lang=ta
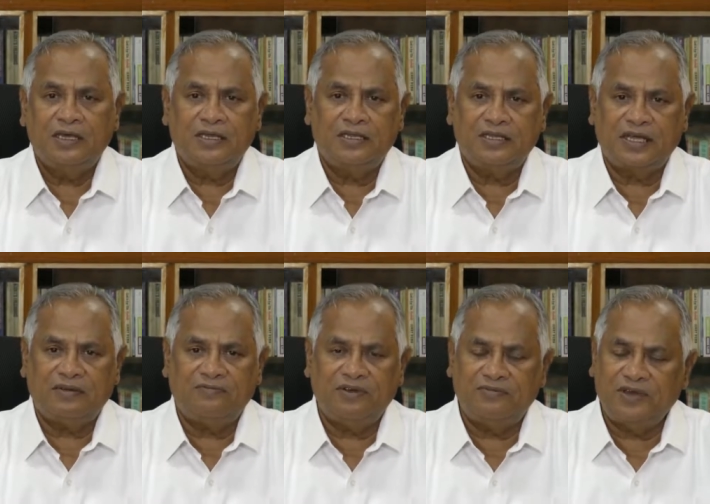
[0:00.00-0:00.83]
இந்த
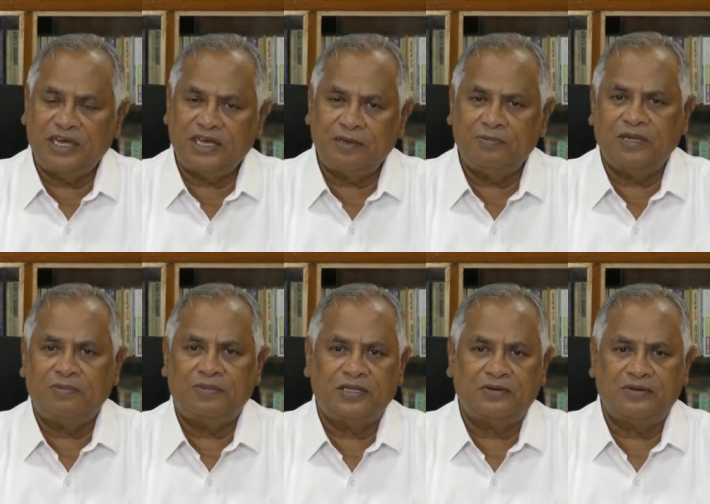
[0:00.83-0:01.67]
விவேகம்
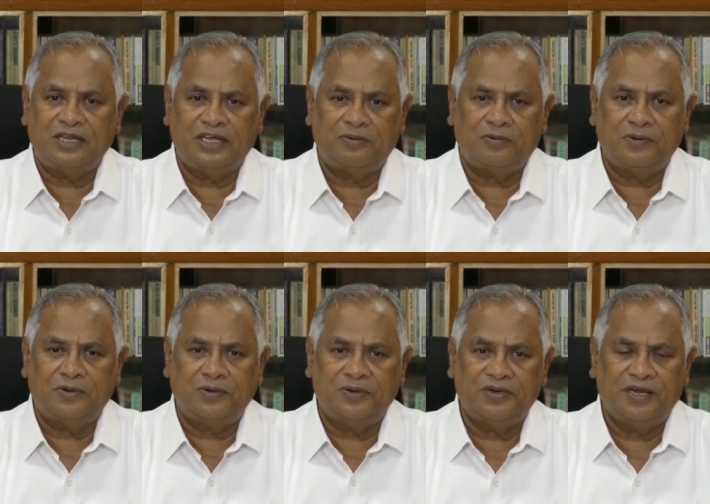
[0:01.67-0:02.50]
என்பதனுடைய
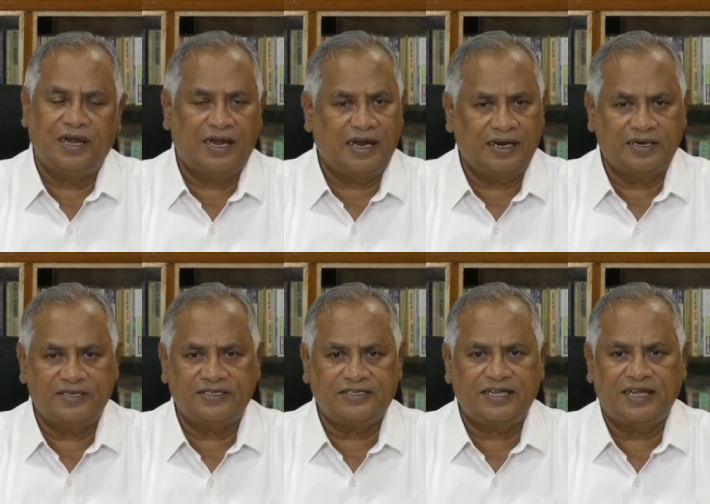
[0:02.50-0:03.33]
பொருள்
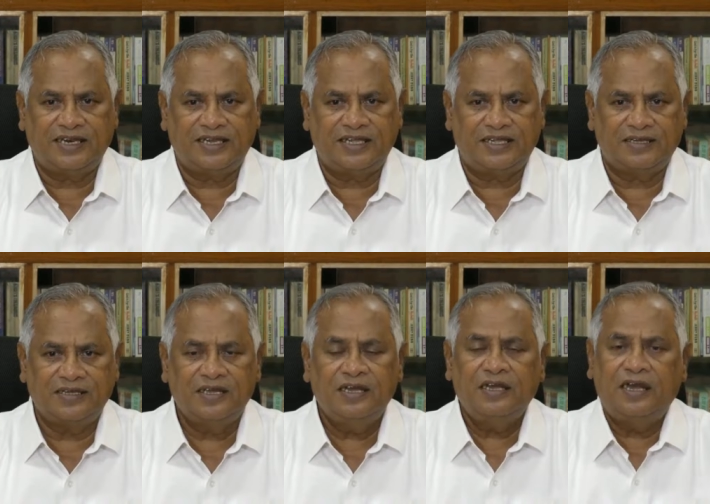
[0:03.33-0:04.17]
அண்டர்ஸ்டாண்டிங்
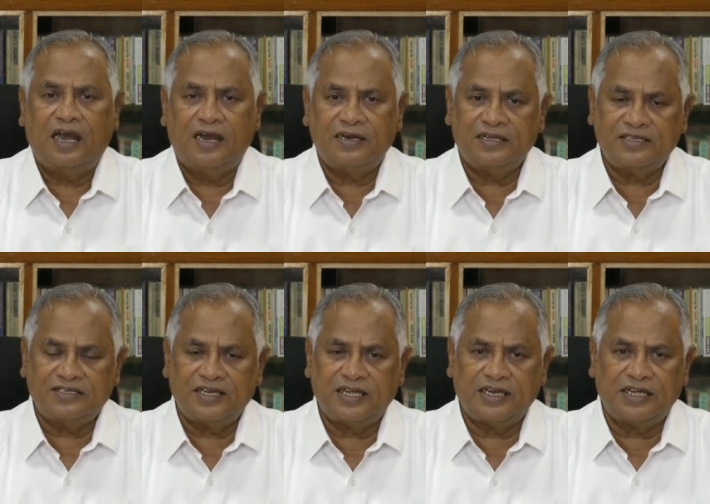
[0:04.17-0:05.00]

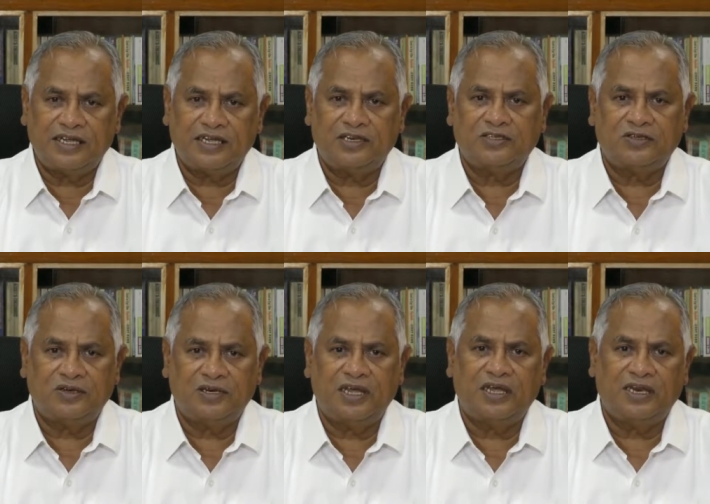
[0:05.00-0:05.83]
அண்டர்ஸ்டாண்டிங் என்று
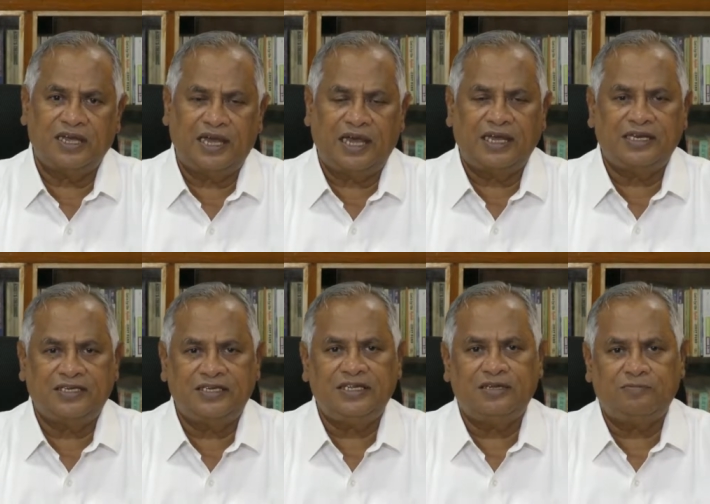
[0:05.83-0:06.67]
சொன்னால்
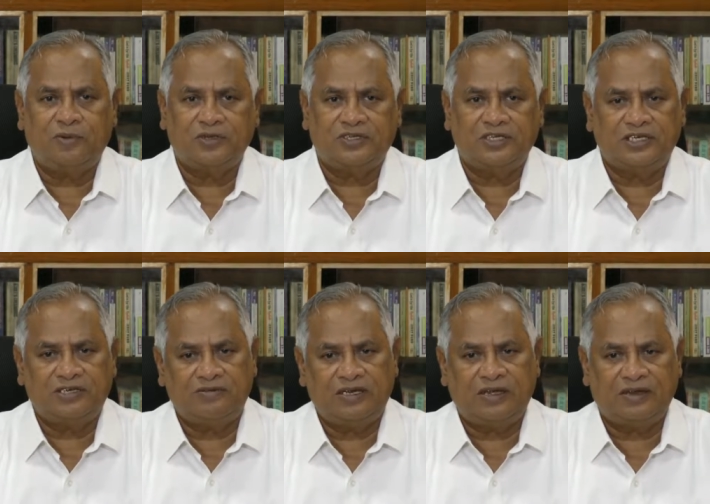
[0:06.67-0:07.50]
ஆக்டிங்
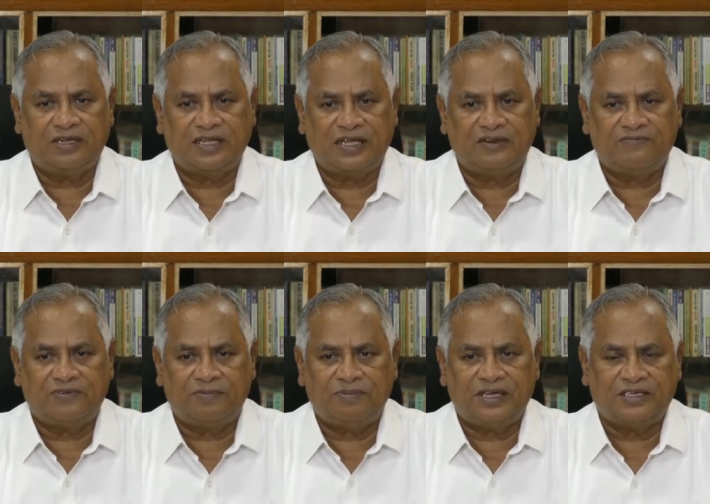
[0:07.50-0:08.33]
பாசிட்டிவ்லி ஆன் த
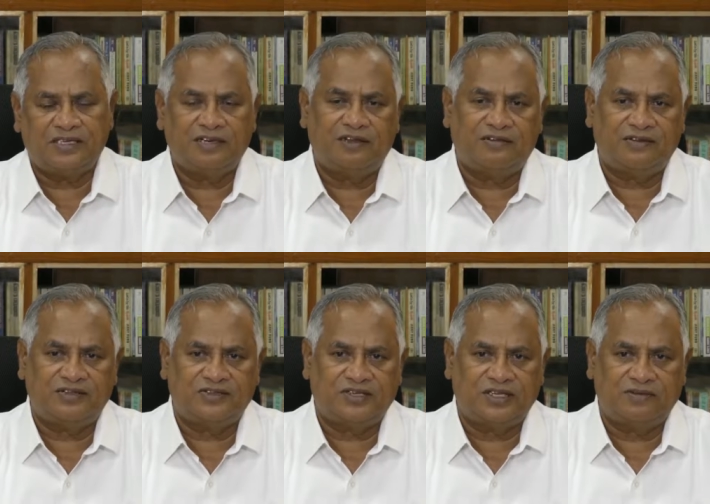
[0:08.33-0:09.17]
இன்ஃபர்மேஷன்
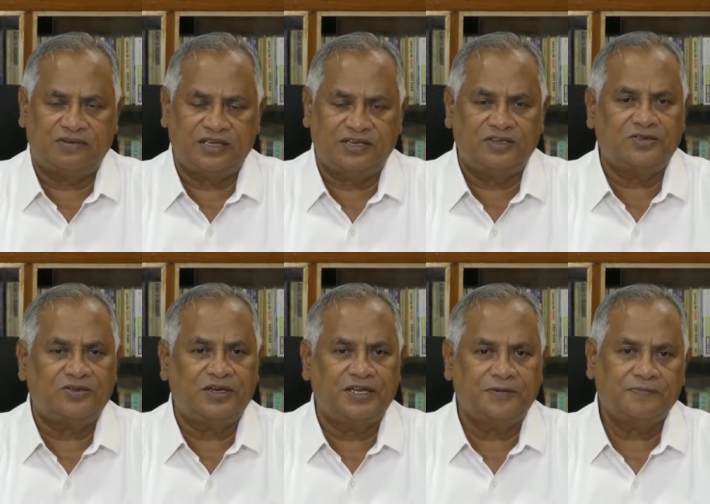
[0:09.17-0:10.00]
ரிசீவ்ட் என்று
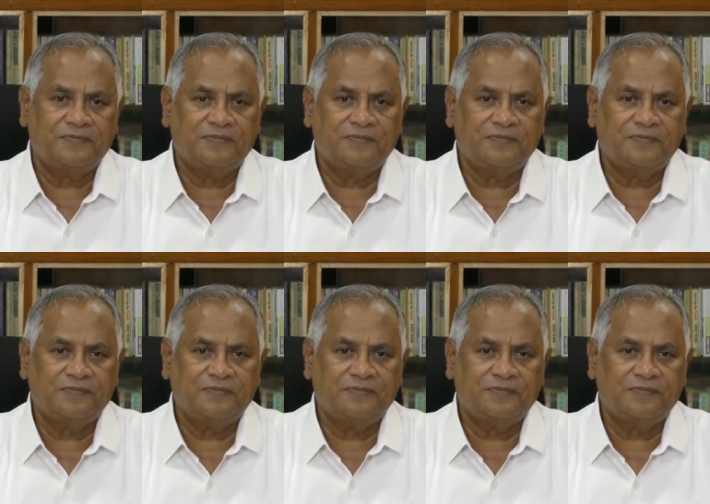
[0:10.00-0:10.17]
சொன்னேன்